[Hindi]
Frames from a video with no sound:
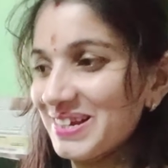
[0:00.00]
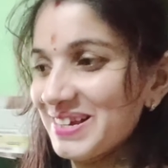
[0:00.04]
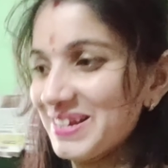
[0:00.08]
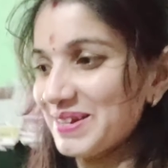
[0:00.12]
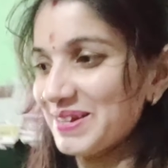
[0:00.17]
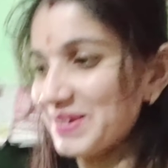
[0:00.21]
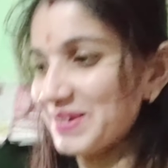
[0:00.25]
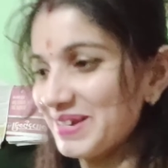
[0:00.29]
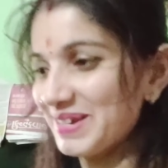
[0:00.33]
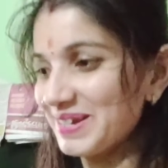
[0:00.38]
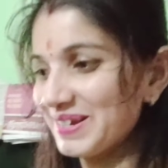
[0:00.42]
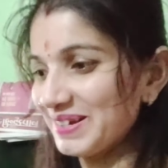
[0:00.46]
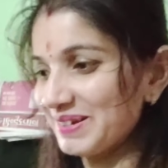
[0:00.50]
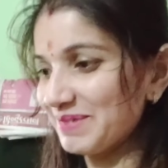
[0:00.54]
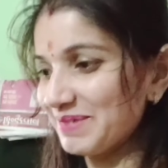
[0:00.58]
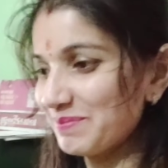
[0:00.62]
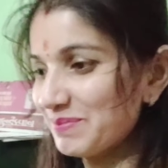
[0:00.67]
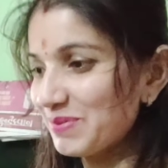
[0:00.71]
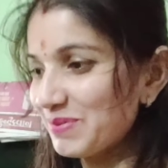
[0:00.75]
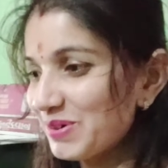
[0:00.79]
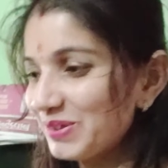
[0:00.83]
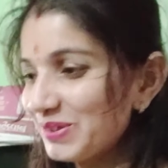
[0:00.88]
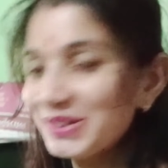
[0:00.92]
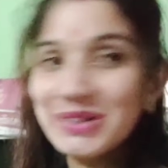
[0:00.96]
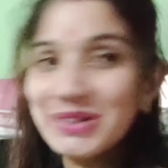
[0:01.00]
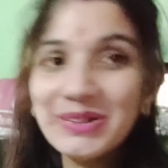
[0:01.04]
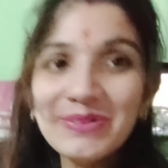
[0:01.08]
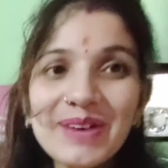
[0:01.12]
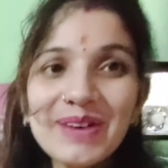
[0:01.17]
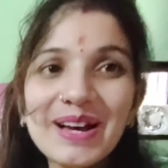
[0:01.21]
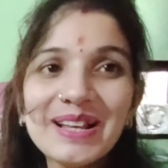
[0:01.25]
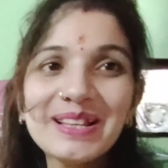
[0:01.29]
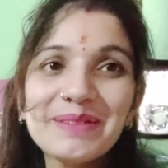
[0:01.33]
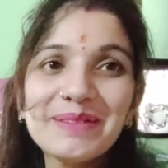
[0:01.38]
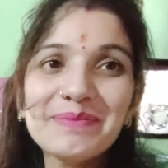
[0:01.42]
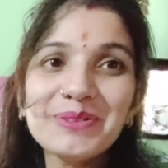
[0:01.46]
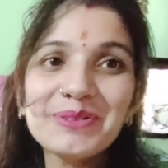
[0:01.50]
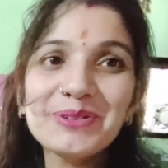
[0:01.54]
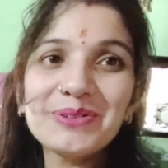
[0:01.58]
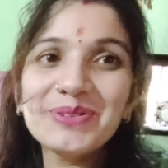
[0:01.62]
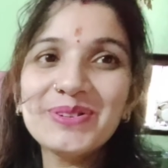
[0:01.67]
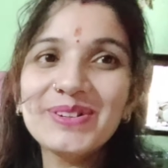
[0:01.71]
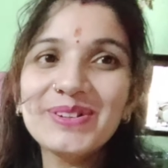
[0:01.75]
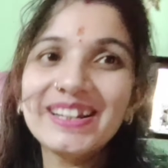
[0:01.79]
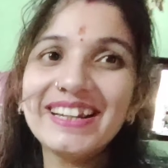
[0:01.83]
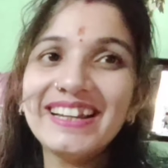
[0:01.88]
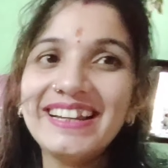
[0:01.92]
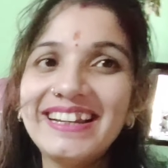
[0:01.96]
बहुत दिनों बाद हम दोनों
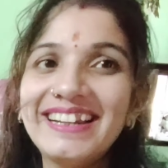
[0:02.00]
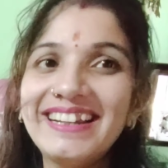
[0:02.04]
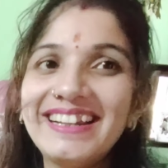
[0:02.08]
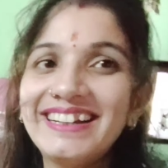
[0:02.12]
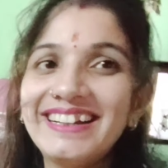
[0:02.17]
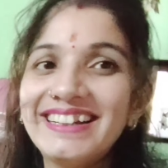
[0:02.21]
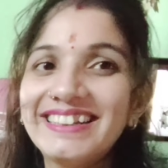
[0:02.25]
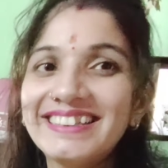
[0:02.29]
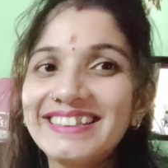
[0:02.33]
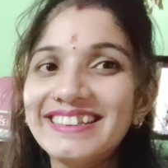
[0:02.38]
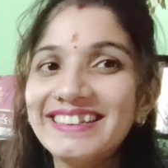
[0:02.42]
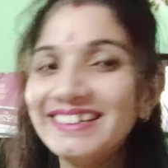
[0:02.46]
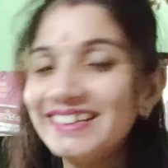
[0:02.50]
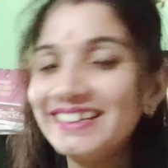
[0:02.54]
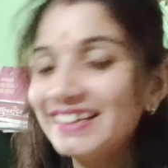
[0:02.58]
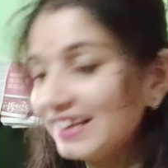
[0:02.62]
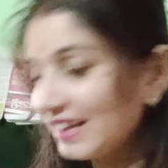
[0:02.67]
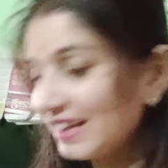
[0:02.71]
अकेले गए थे